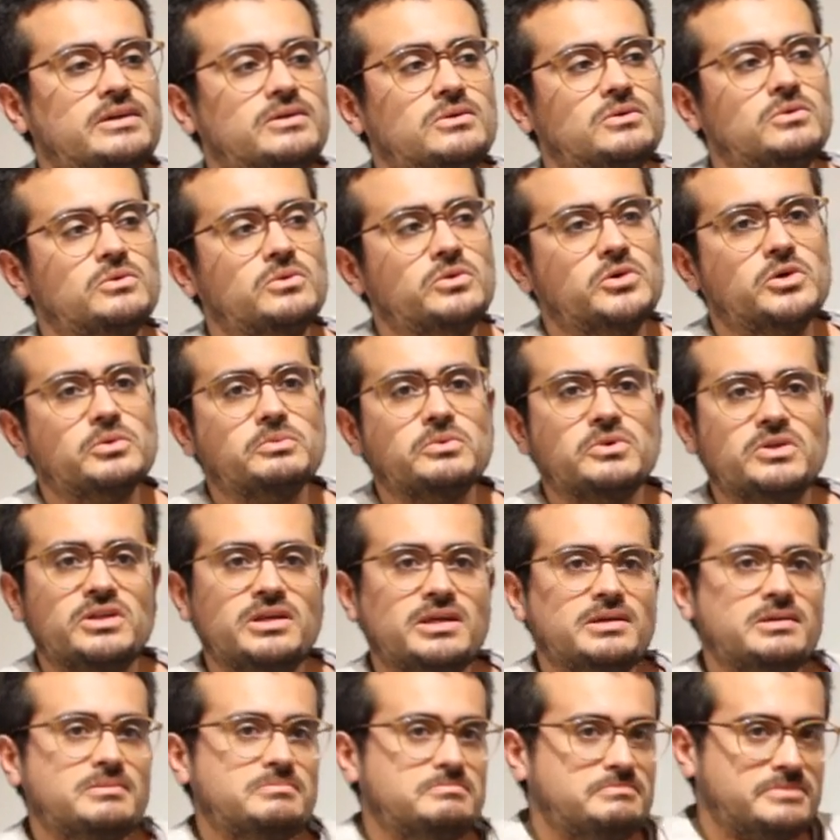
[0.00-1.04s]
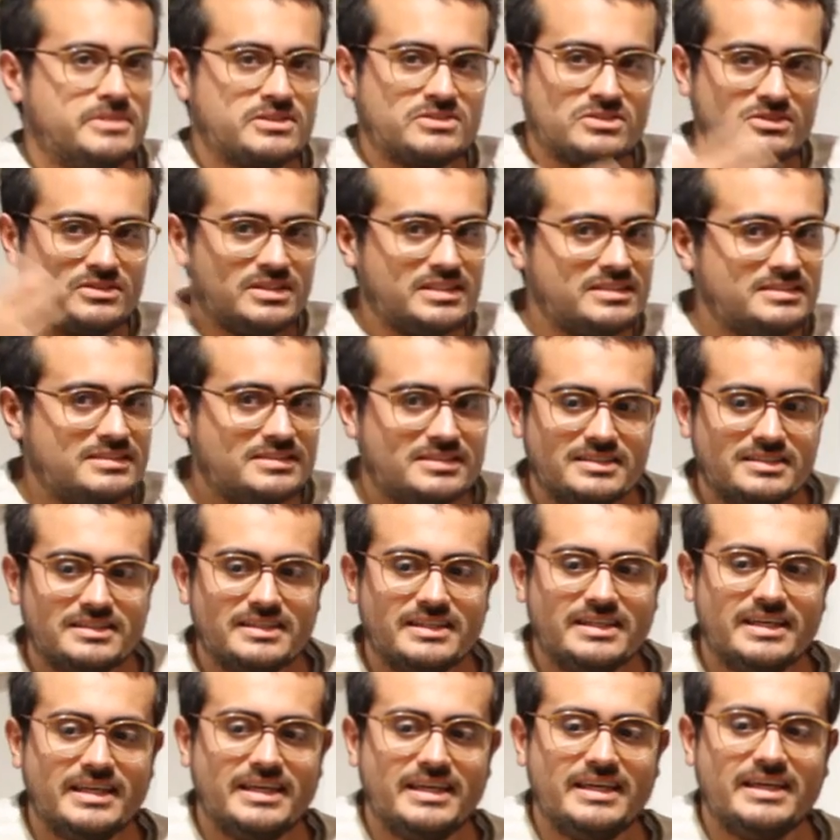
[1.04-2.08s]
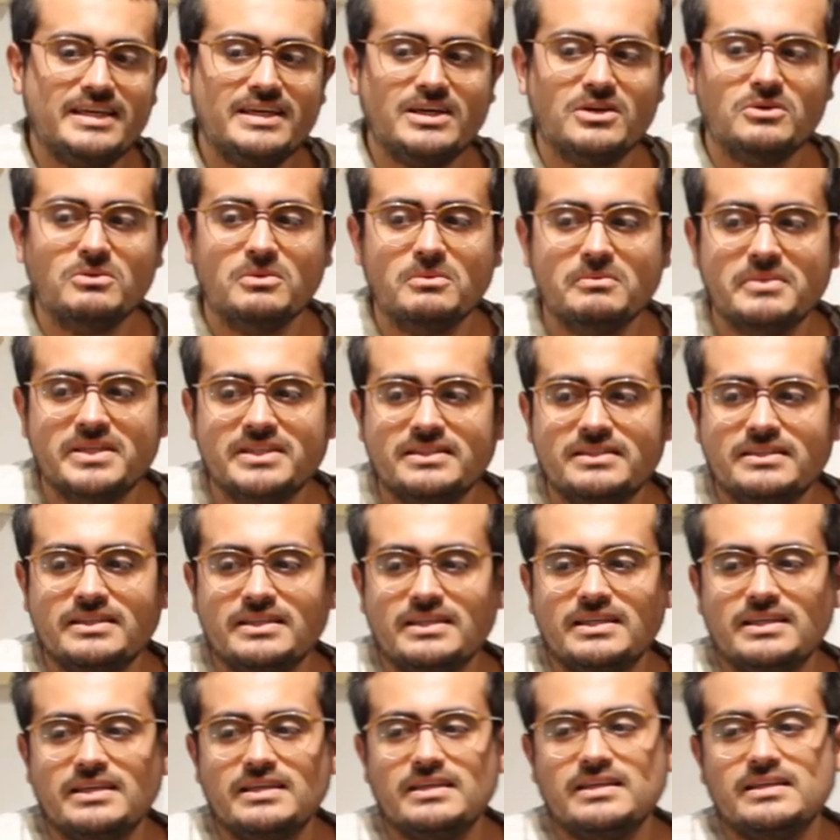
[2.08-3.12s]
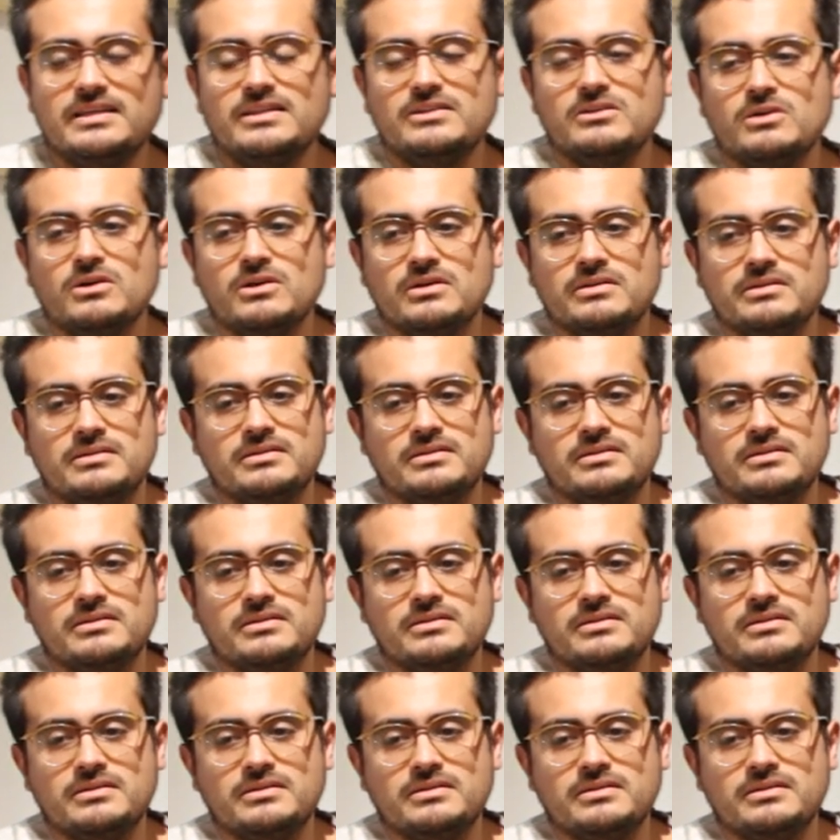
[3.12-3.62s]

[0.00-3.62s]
un grupo de personas que comúnmente los,